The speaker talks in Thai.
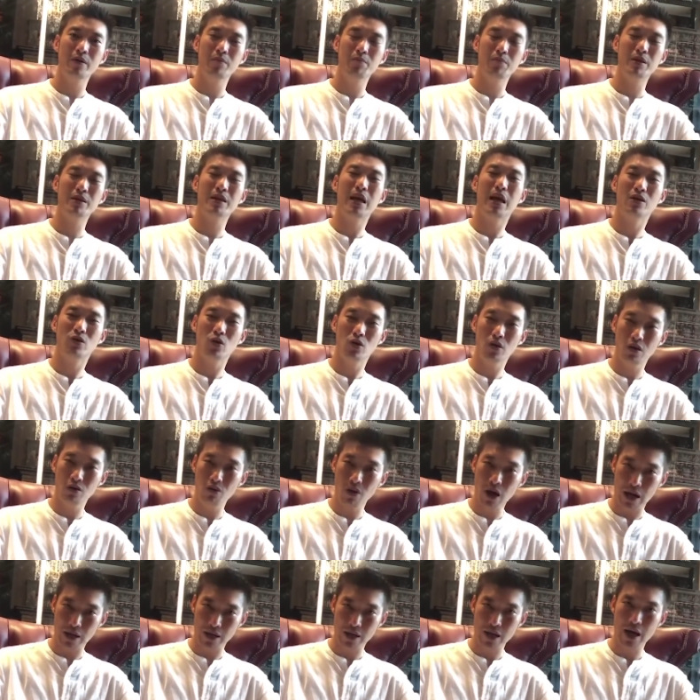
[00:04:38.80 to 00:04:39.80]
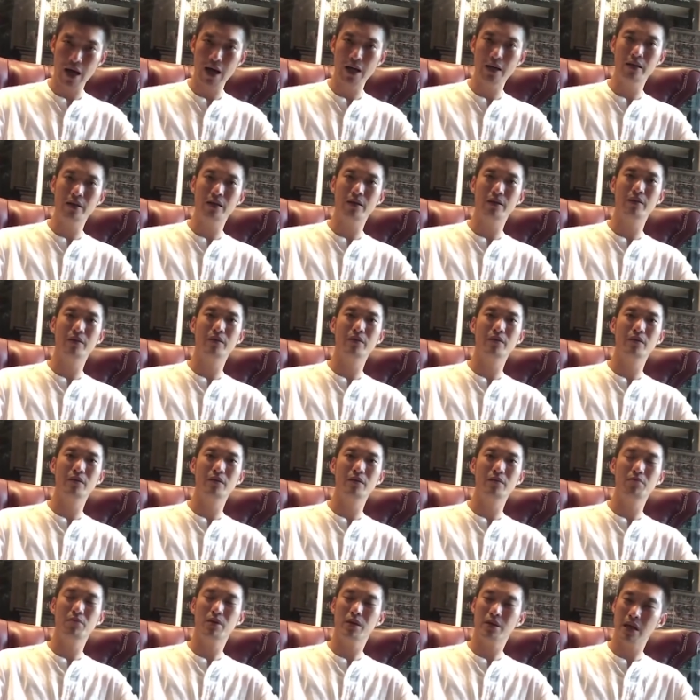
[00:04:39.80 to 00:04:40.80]
ประชาชนเขาอัดอั้น
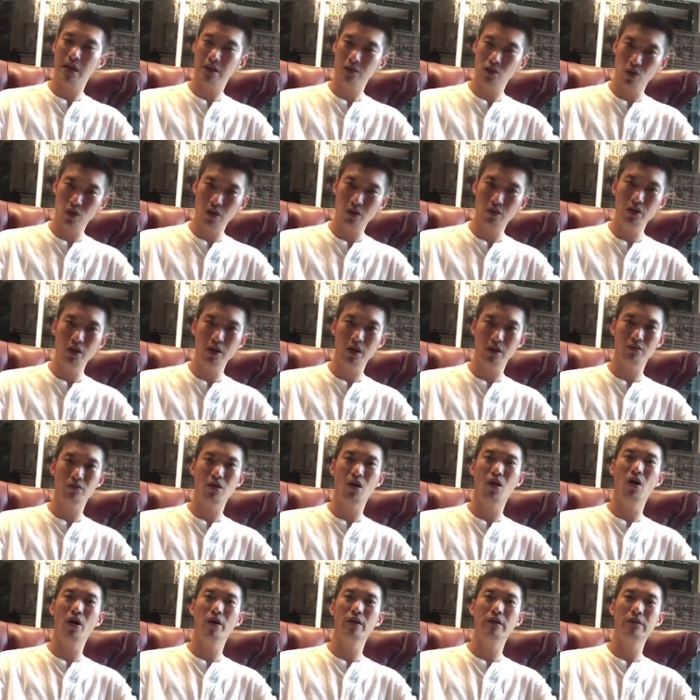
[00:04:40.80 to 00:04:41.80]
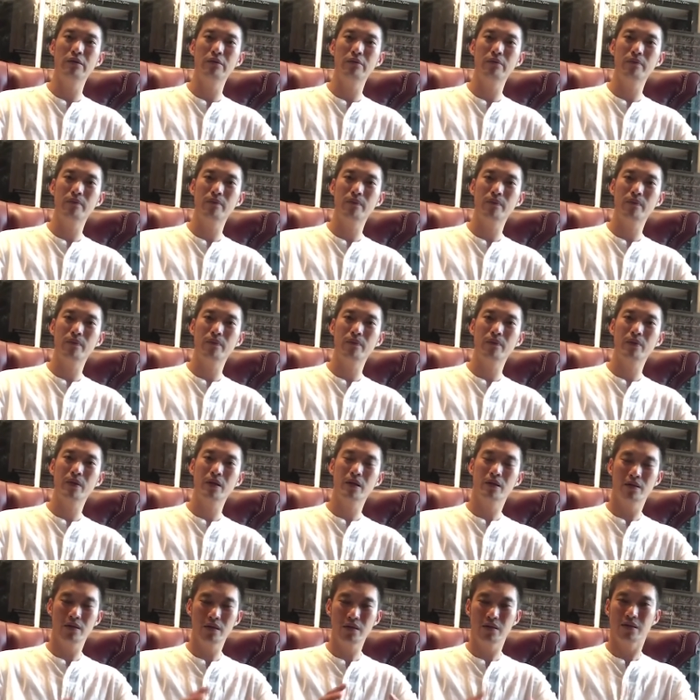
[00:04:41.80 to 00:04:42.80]
ประชาชนเขาเดือดร้อน
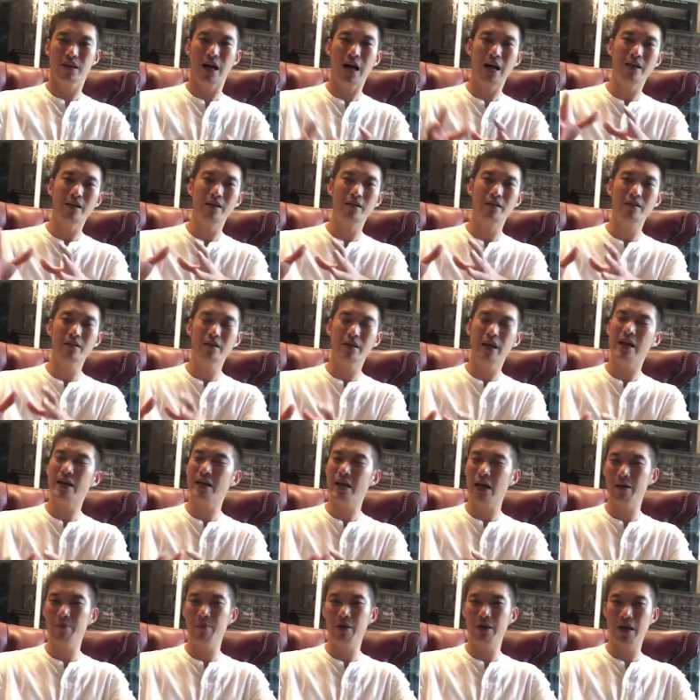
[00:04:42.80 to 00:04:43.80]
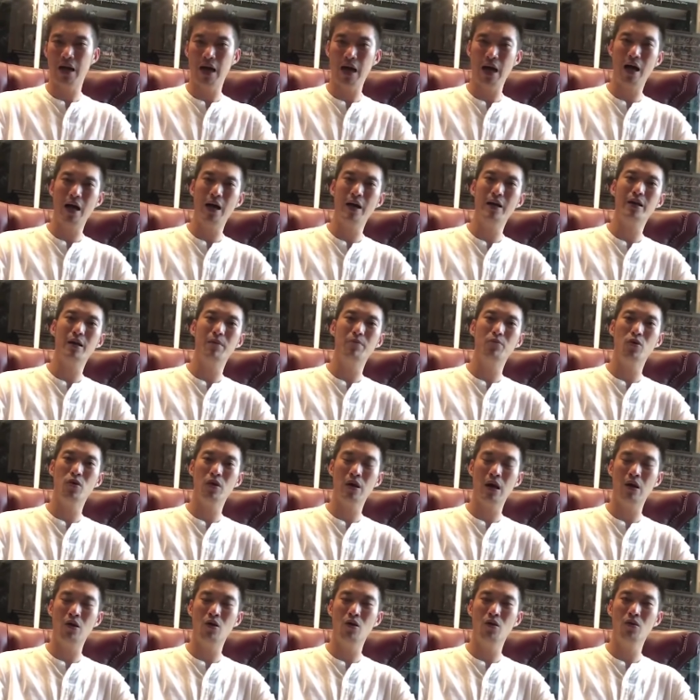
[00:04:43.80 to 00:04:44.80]
ซึ่งท่านแก้ไขปัญหาให้กับพวก
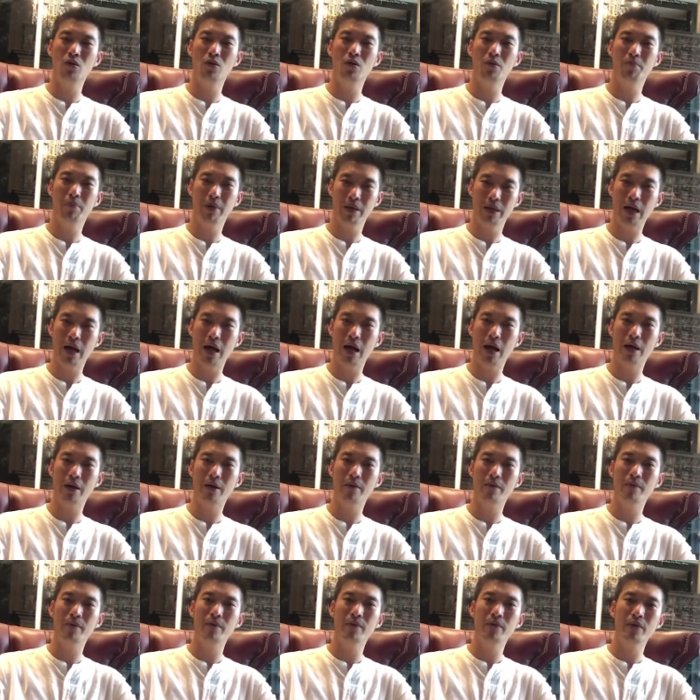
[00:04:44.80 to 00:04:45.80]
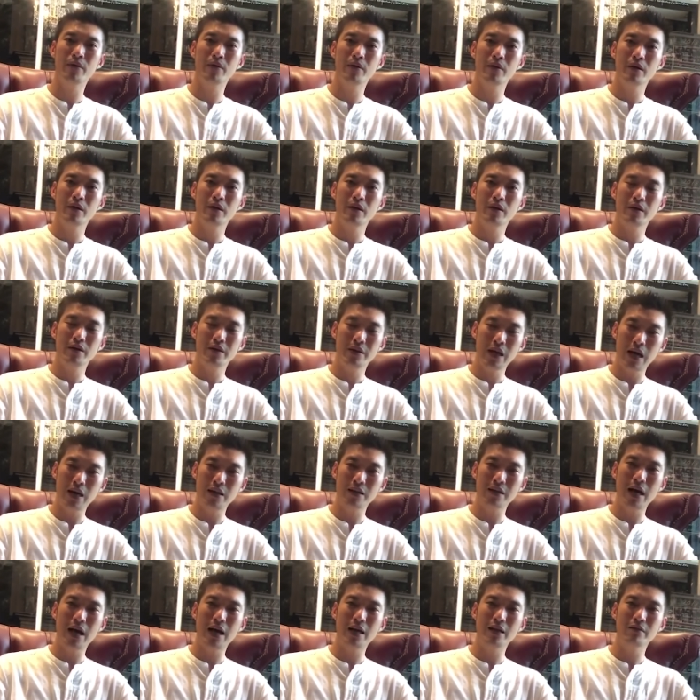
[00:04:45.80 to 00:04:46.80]
เขาไม่ได้ดัง
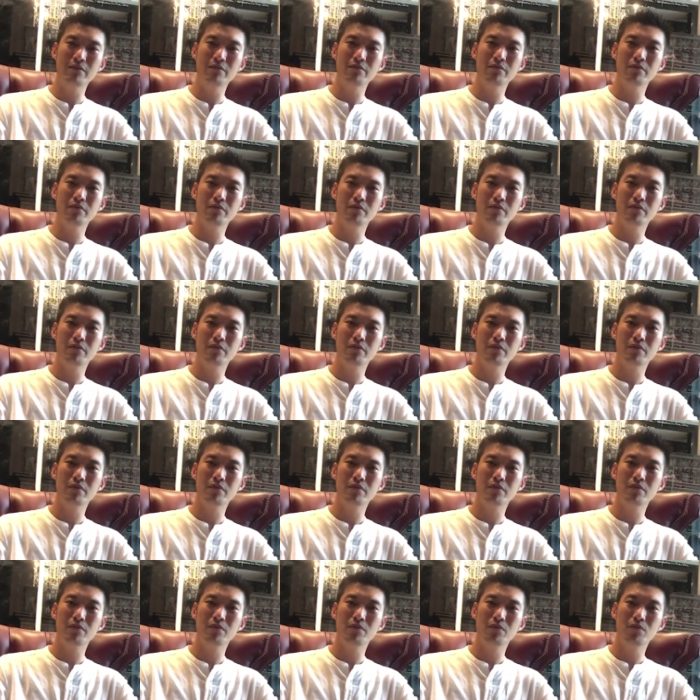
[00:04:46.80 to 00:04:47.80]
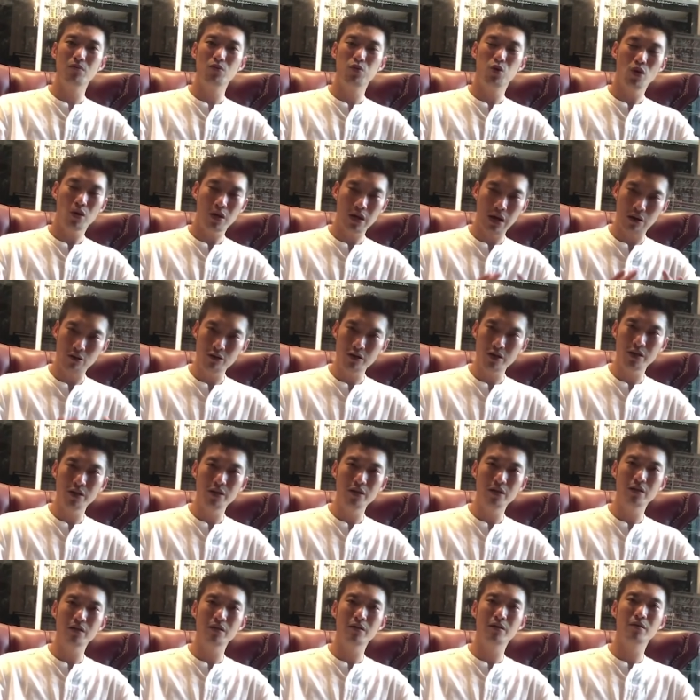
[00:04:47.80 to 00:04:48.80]
นั้นพวกเขาจึ
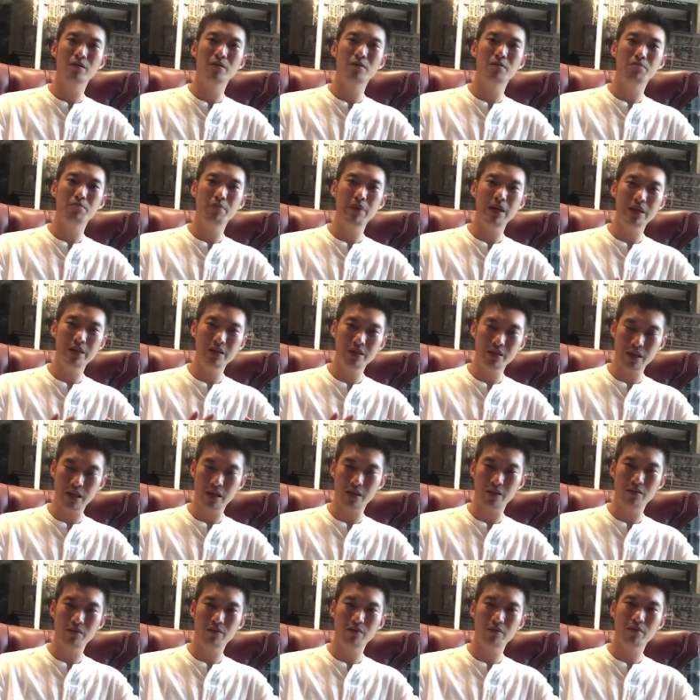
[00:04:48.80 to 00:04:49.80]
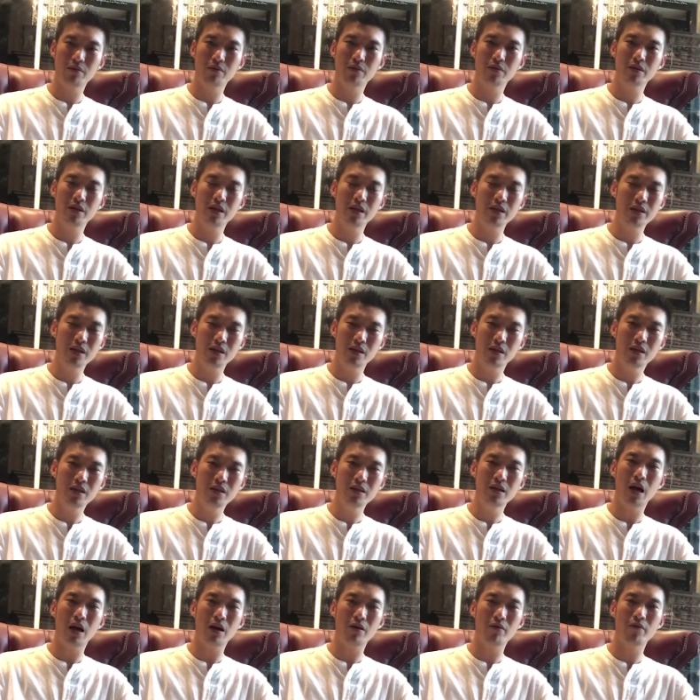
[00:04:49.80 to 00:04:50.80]
งมีสิทธิ์ที่จะ
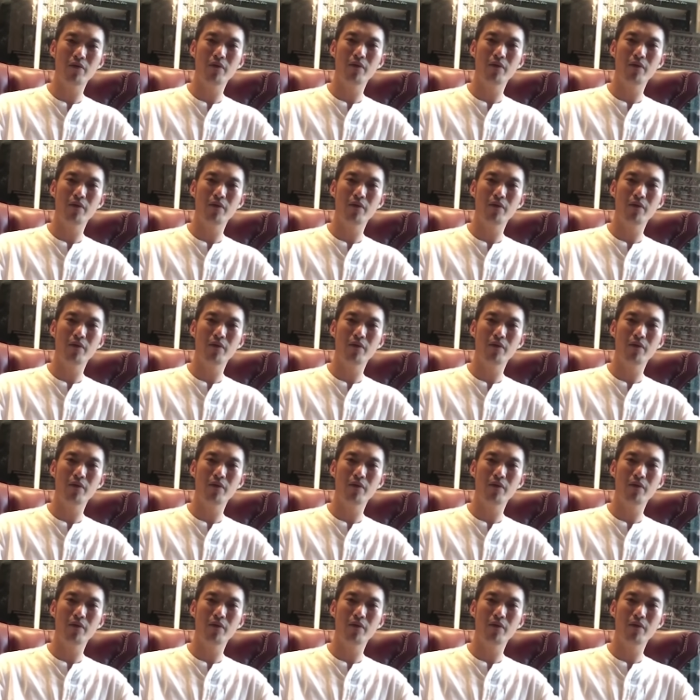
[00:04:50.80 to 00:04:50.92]
เลือก